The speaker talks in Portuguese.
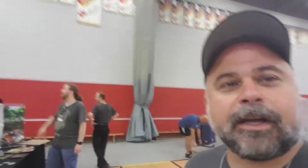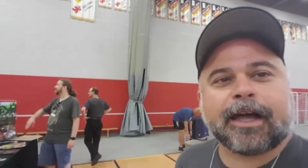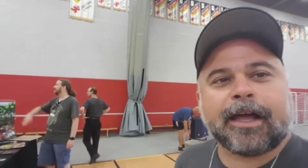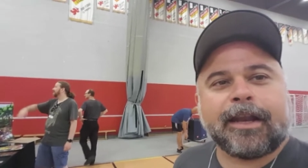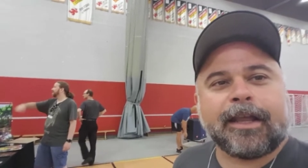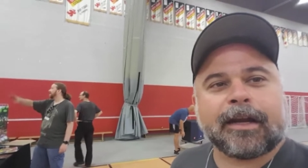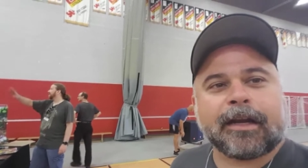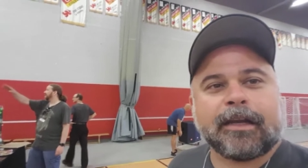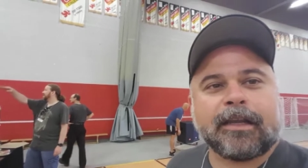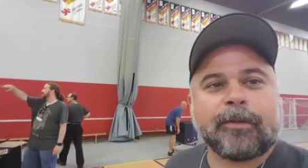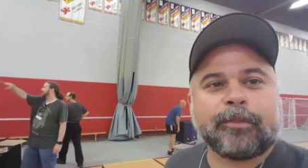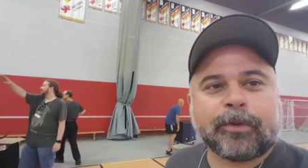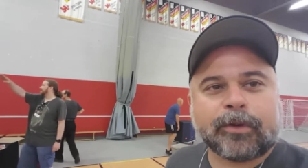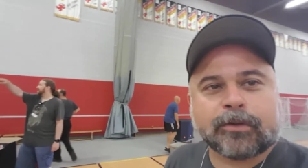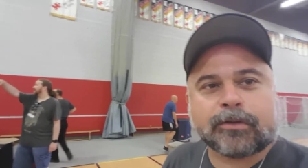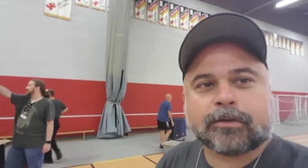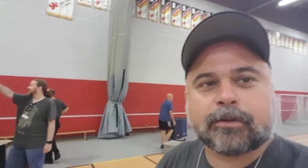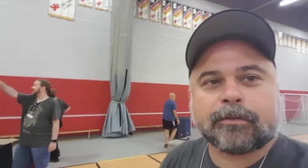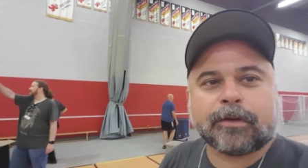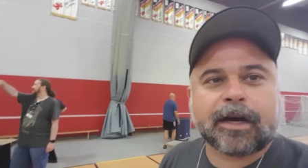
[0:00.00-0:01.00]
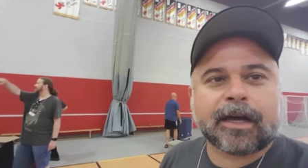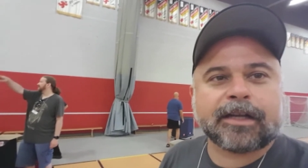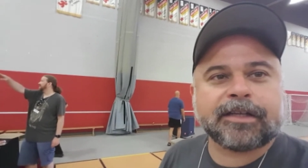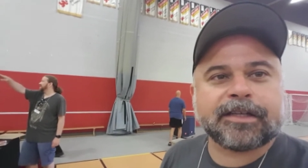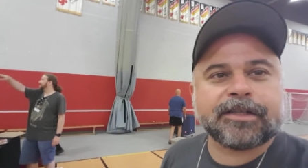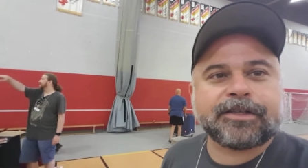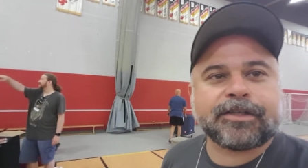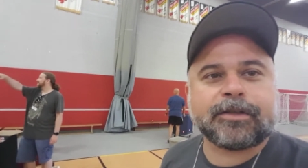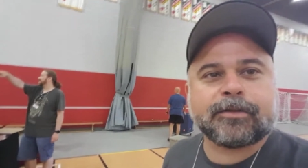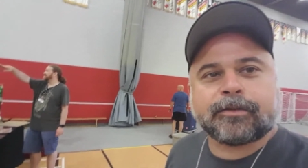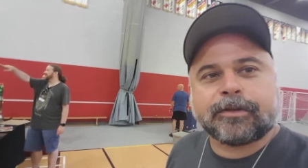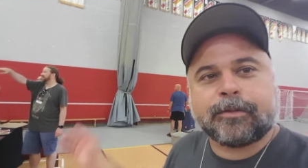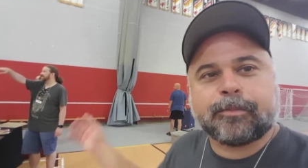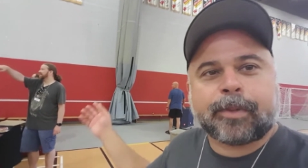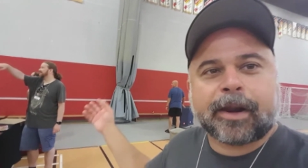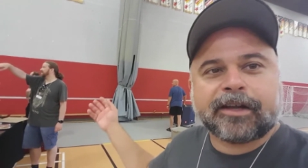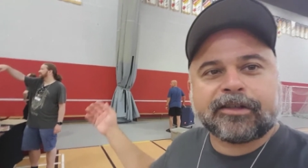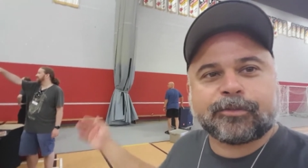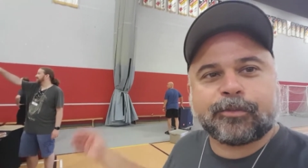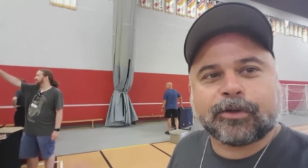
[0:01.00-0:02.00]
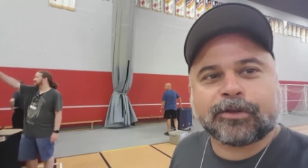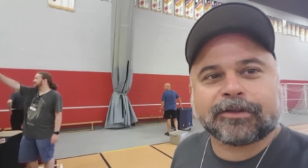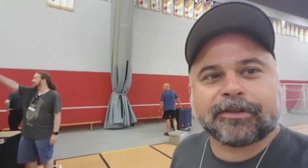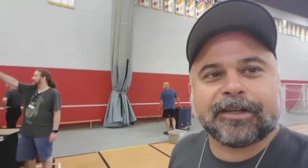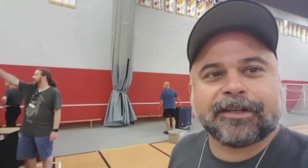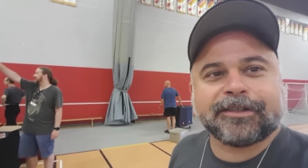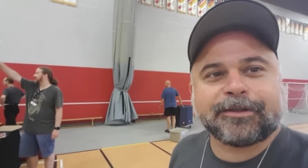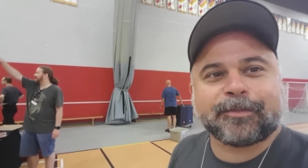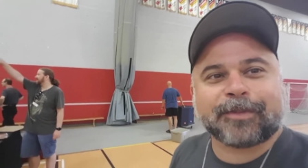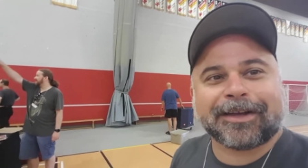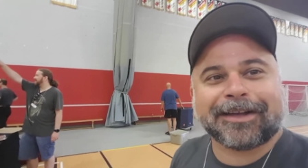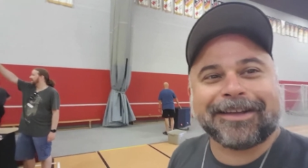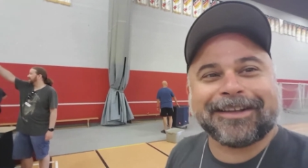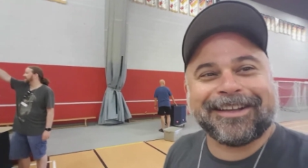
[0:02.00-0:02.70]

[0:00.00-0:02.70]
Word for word: galera ali, porque eu sou um cara gentil, empresto meu ajudante pra,